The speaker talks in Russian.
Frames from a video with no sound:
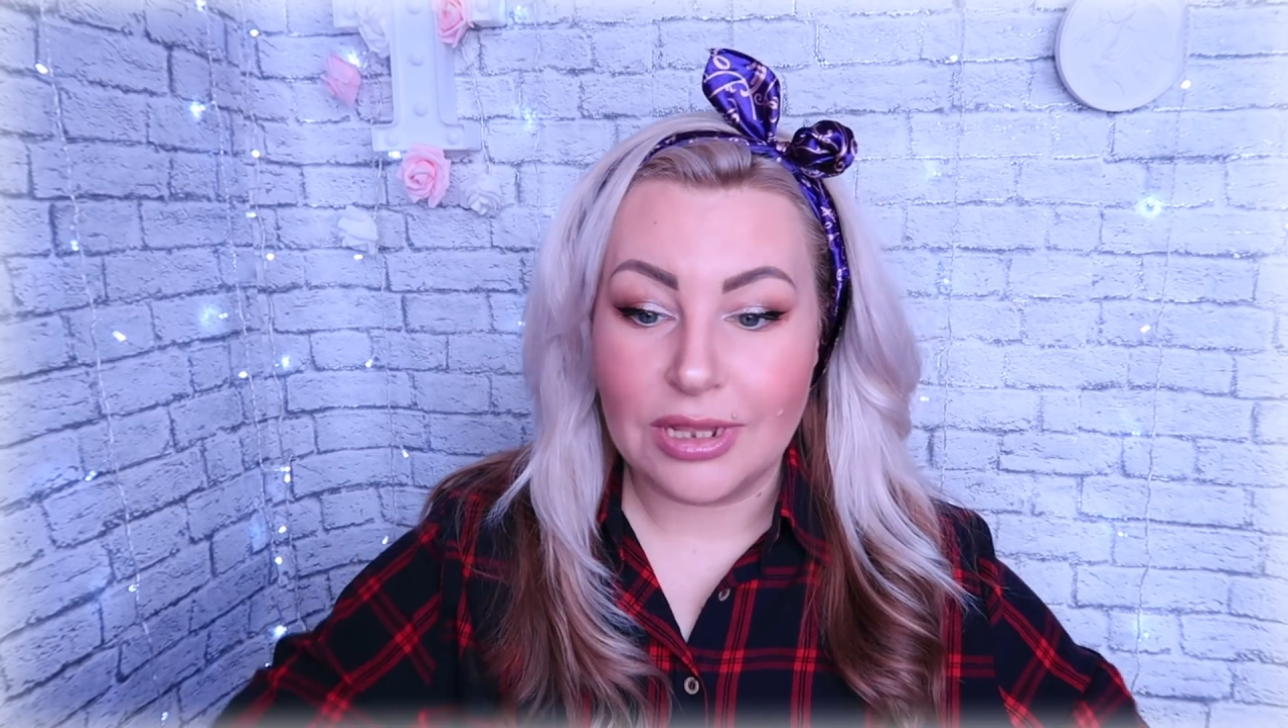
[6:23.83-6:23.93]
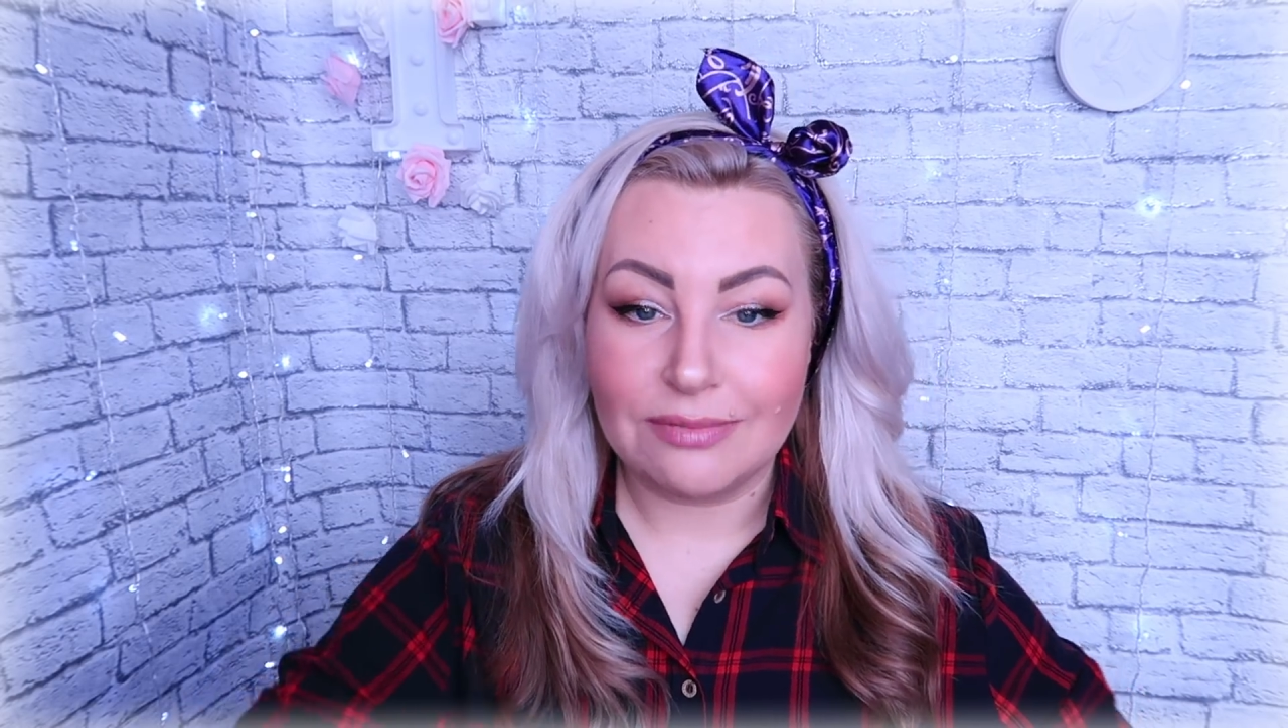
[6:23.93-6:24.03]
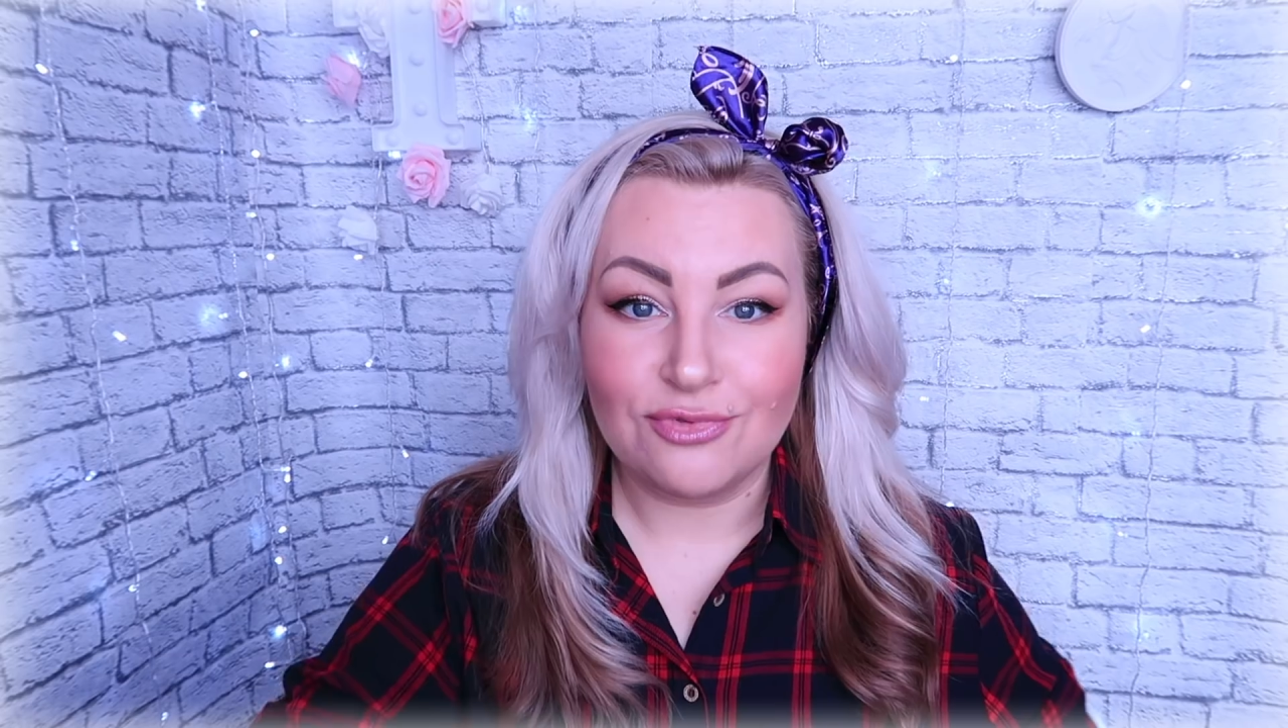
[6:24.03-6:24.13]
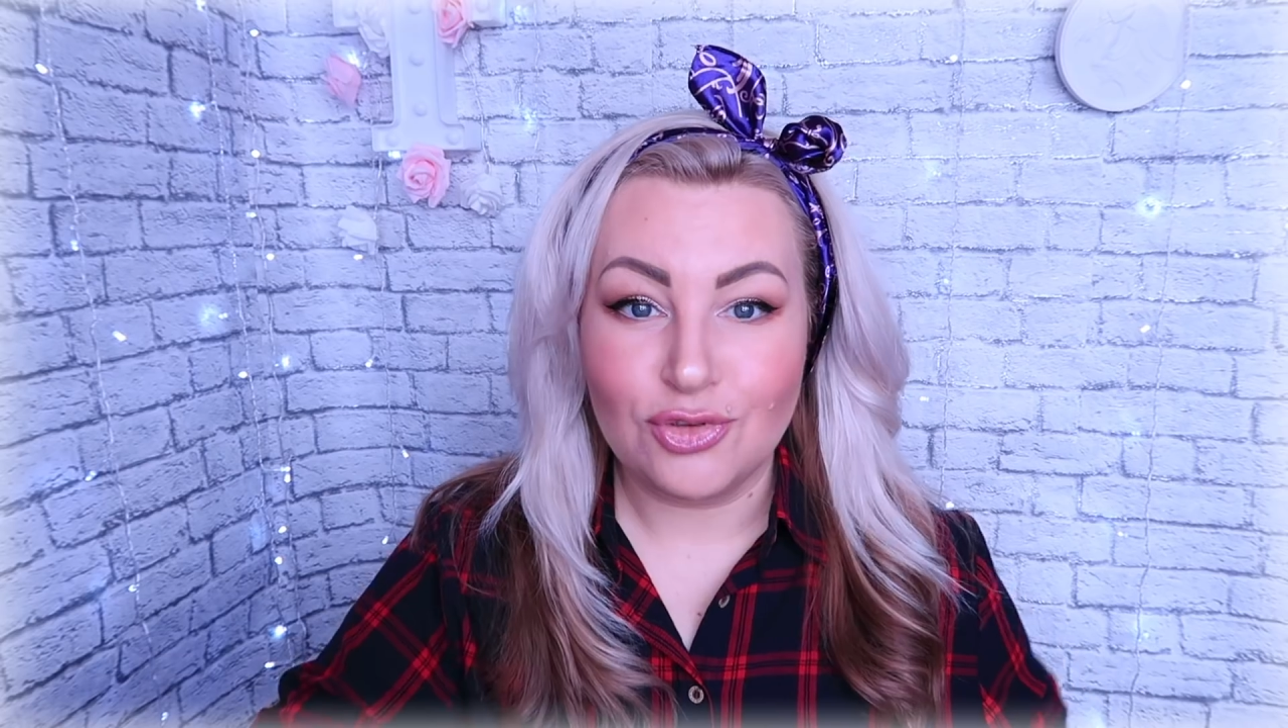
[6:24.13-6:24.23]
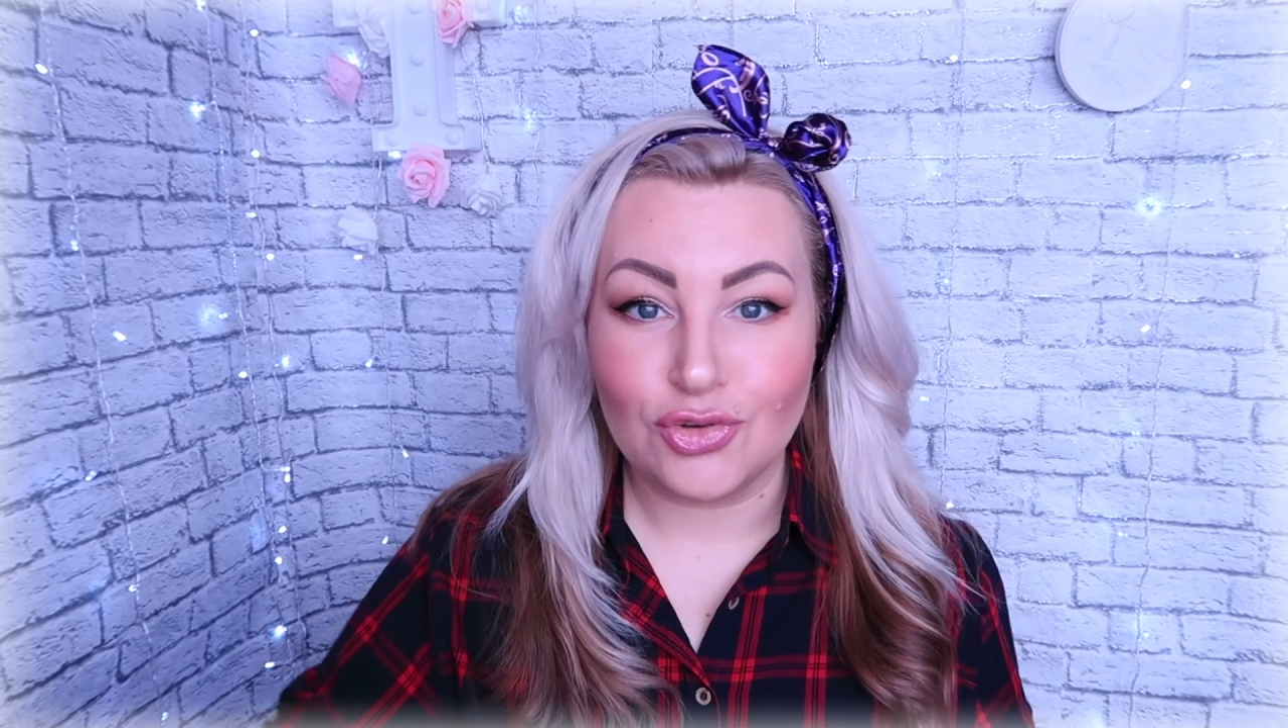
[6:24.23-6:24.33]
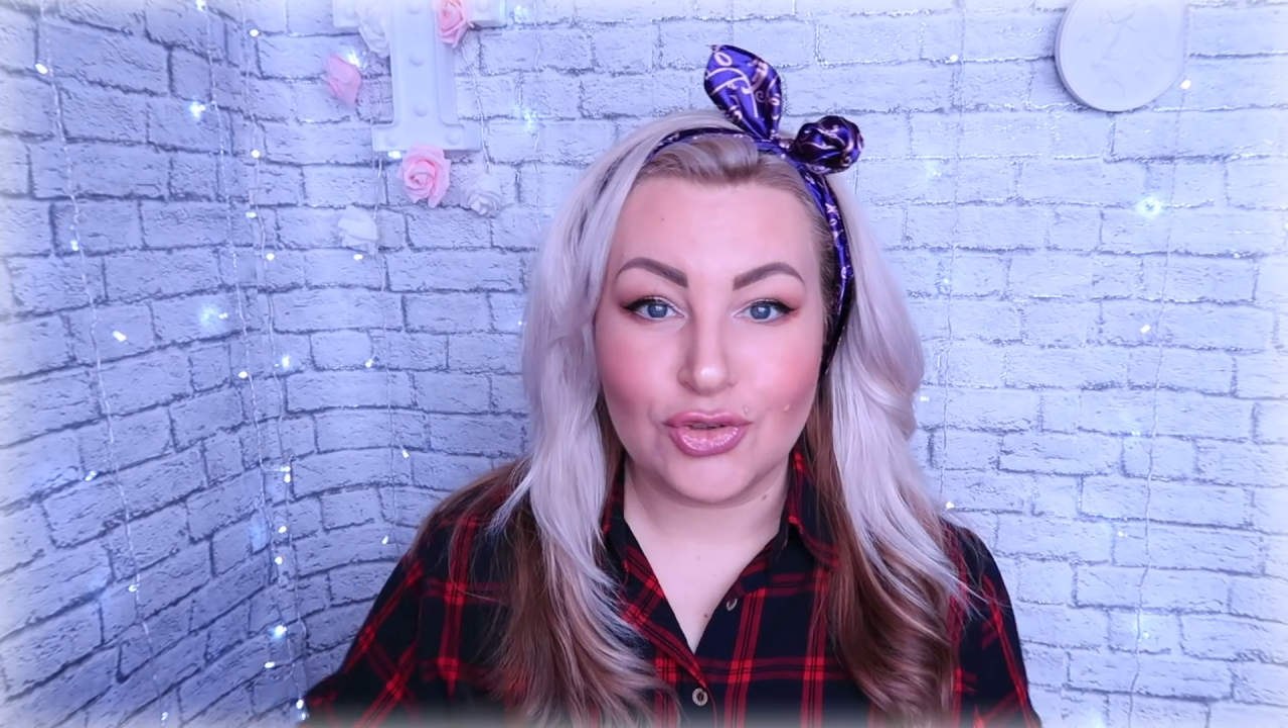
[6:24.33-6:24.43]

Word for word: там все,